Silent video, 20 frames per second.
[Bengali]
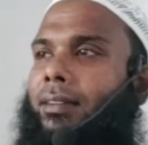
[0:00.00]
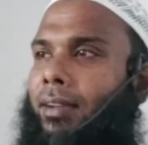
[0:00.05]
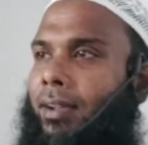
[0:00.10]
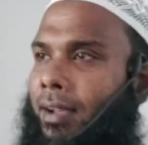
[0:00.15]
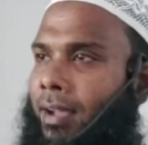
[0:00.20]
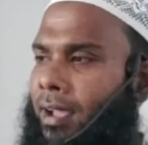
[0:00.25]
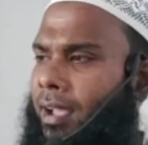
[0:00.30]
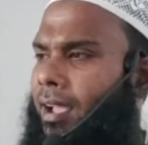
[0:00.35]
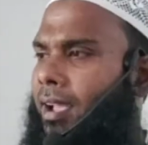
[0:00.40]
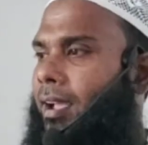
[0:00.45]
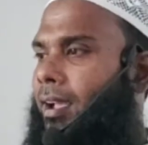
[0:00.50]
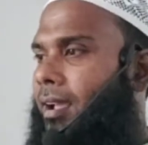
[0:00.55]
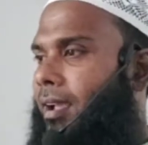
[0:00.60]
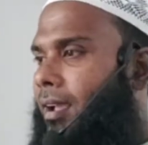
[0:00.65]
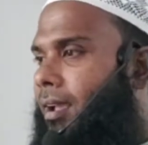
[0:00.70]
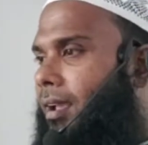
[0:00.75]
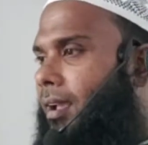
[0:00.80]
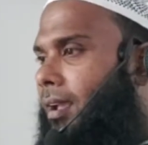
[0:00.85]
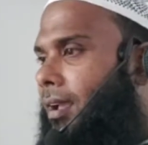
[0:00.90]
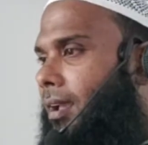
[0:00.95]
হ্যাঁ
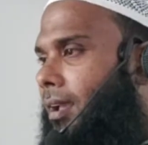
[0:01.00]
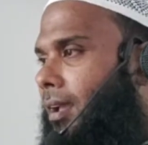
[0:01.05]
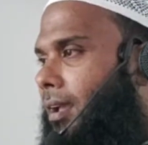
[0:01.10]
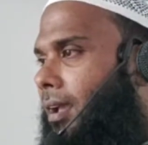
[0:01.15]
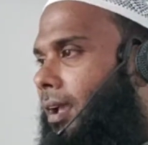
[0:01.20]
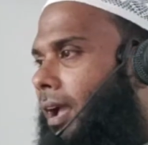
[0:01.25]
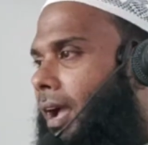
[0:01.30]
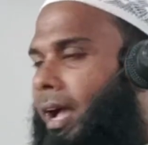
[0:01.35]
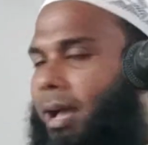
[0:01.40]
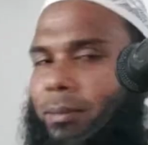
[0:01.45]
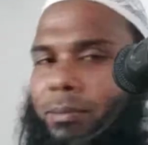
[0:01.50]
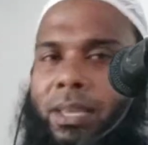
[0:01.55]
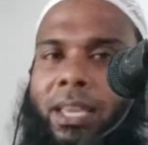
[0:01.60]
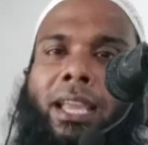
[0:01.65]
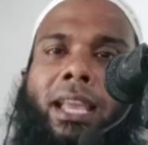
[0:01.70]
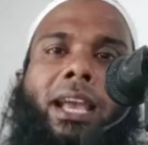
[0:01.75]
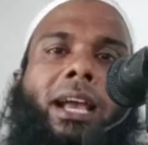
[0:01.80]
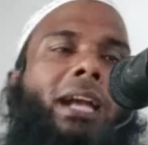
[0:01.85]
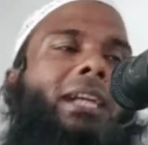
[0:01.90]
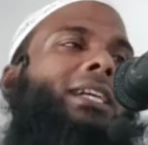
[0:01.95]
আমি
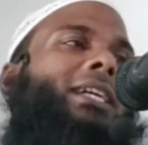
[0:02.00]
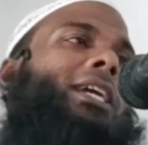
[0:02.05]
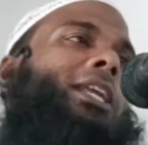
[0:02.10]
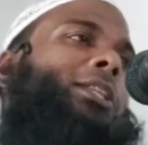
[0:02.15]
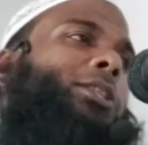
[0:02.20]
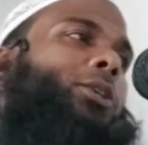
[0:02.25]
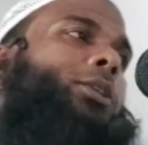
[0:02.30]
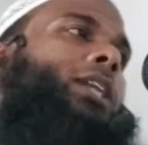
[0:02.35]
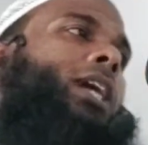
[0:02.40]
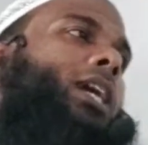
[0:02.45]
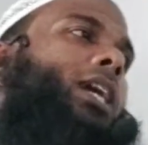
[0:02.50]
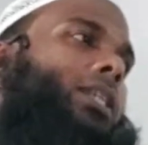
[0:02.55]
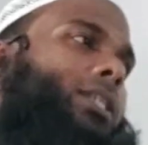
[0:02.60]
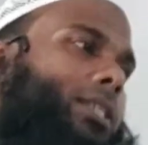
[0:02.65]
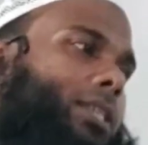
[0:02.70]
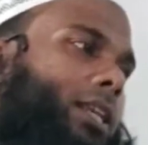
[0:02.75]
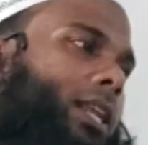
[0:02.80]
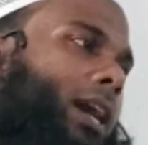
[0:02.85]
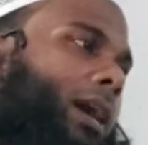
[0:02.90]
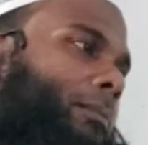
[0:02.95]
এক কৃতদাস
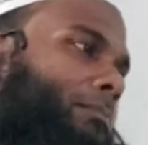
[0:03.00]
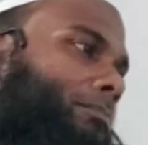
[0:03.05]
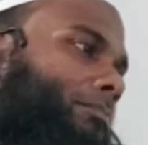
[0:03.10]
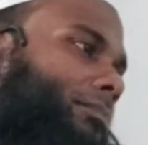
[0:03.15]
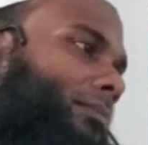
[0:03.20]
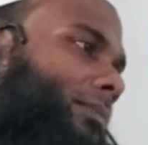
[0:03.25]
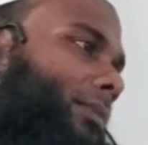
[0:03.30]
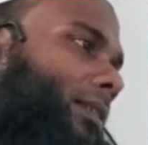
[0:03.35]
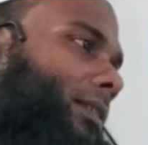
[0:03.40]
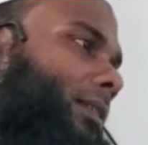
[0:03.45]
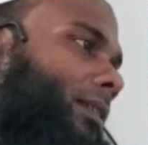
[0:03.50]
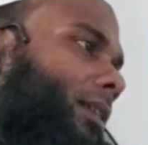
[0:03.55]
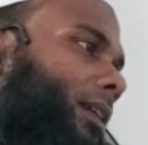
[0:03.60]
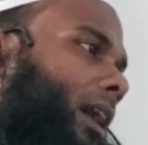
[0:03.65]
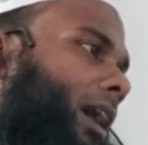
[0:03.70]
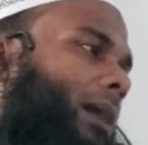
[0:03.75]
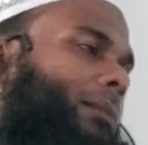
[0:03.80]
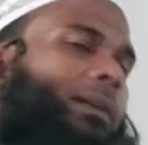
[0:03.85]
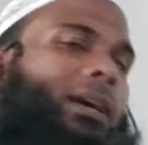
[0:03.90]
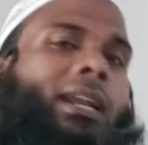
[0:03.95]
ছিলাম
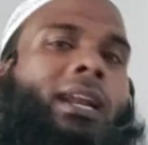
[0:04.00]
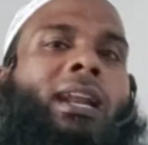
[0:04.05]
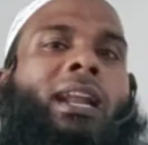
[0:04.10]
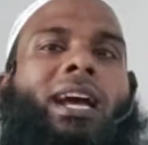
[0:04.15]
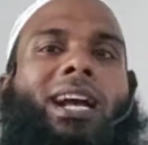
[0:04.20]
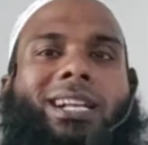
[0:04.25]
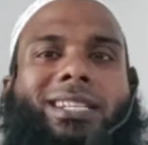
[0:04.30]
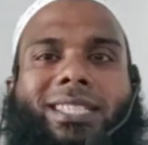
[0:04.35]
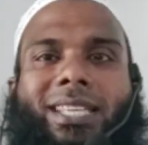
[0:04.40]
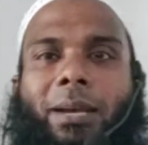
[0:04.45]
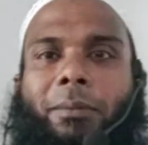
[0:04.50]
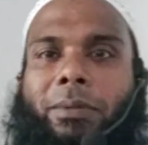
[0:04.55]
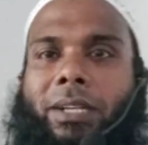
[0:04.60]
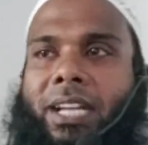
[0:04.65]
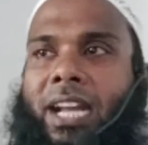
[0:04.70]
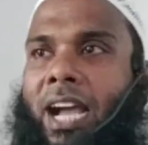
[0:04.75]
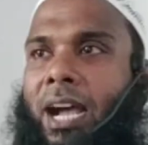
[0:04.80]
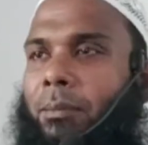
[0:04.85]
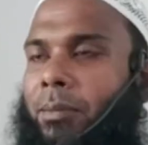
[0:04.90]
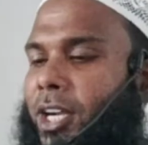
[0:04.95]
আমার নাক
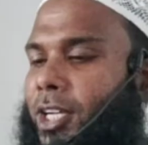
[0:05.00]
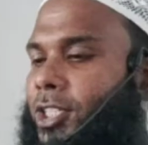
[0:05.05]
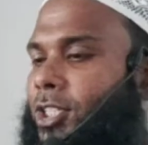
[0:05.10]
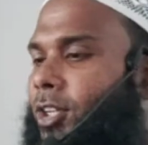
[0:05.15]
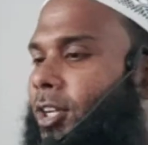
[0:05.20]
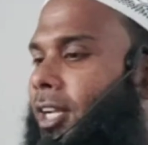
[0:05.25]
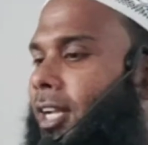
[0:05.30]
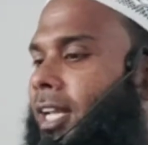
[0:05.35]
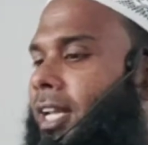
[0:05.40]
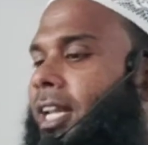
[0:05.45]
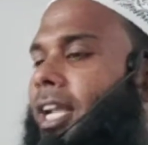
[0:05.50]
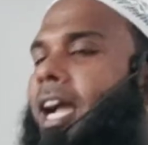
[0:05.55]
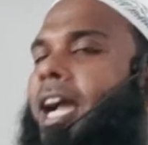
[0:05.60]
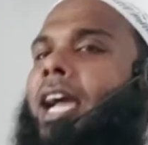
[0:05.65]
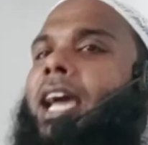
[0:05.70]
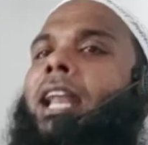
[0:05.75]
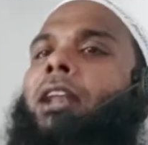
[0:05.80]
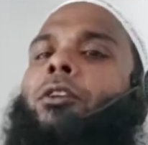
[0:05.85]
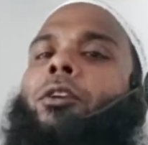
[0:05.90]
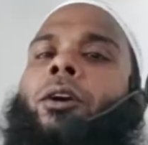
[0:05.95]
চ্যাপটা আমার শরীরের
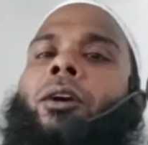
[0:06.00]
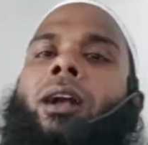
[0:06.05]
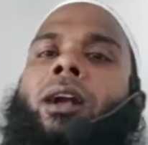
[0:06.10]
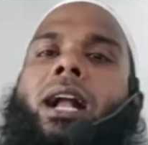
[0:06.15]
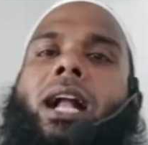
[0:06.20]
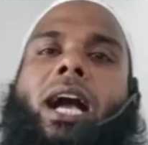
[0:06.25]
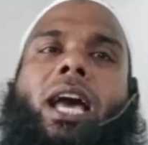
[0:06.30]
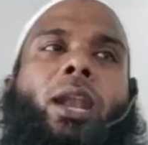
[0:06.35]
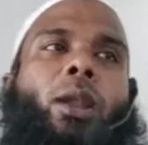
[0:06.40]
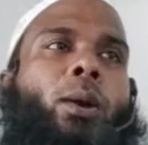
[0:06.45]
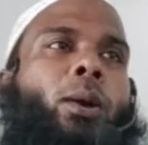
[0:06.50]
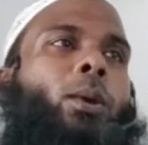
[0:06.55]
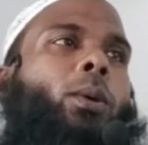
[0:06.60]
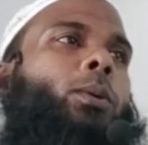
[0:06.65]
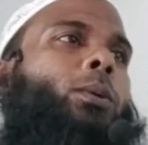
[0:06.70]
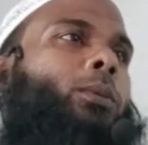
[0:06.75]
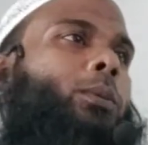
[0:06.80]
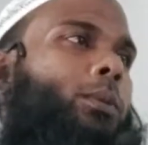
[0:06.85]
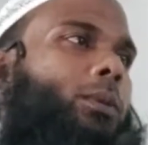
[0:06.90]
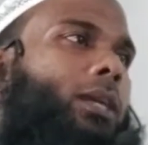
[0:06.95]
গায়ের রং কালো
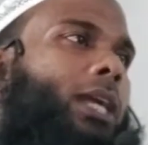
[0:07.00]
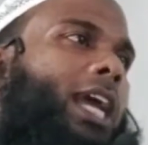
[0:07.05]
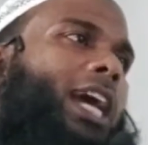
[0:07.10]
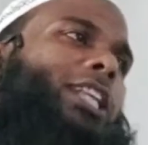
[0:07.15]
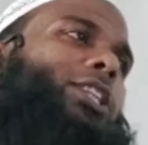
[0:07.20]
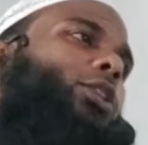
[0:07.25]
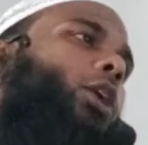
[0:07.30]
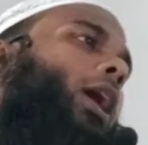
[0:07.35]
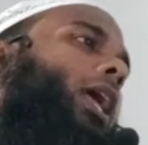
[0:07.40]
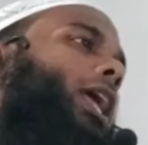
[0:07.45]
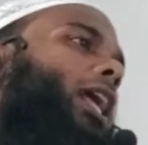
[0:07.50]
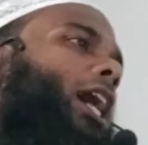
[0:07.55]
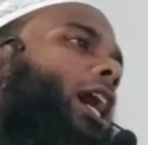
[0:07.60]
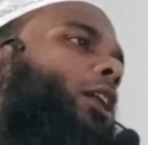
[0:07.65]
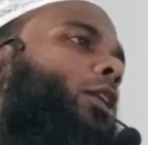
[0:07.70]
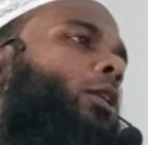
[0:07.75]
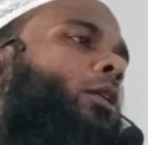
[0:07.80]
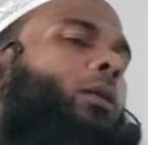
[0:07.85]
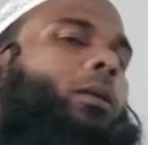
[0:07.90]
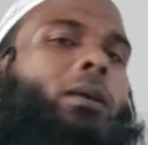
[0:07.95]
এতই
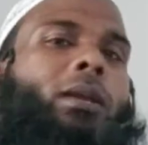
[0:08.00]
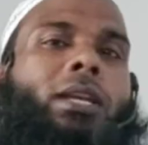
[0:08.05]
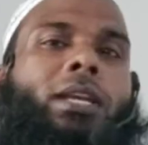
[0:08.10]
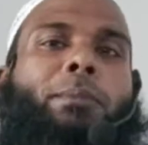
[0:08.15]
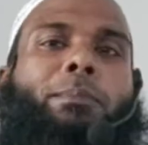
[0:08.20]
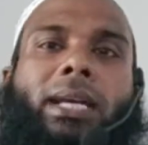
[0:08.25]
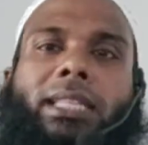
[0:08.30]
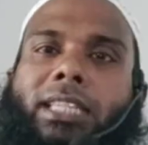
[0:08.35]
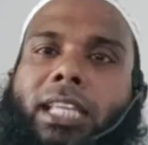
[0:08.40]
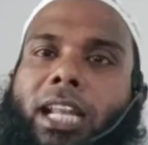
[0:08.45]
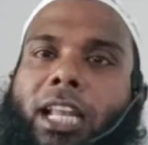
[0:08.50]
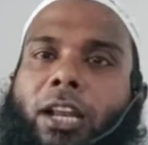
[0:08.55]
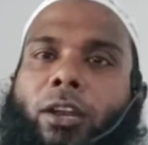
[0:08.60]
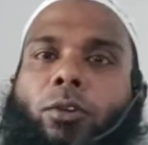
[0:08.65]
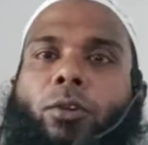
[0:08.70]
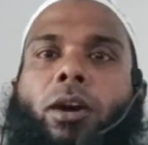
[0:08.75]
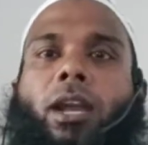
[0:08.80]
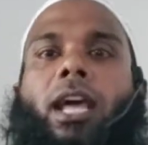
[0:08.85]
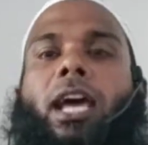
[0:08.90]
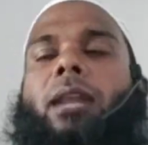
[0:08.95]
কালো পাতিলের
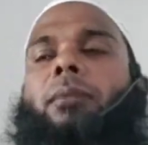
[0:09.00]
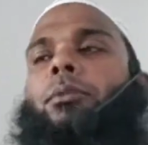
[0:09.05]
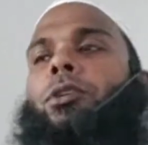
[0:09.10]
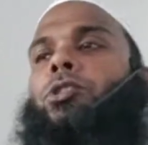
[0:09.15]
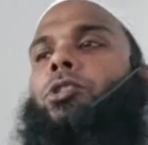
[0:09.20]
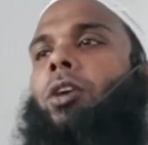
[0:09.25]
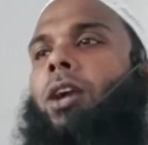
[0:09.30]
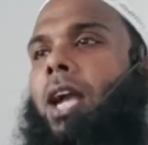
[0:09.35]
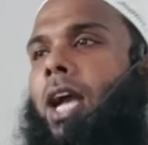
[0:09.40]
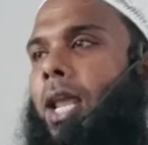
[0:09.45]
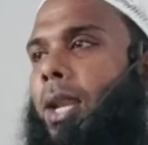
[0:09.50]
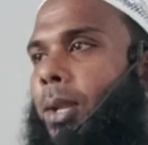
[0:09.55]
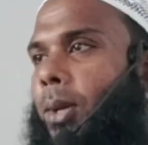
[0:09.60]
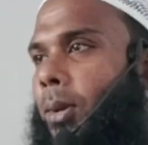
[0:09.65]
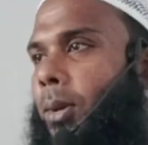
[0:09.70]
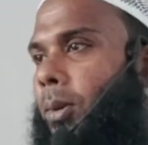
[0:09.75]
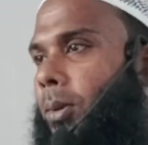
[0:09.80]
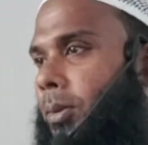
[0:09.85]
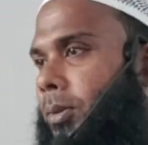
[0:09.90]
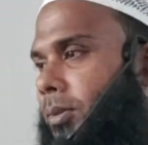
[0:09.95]
করার মতো কালো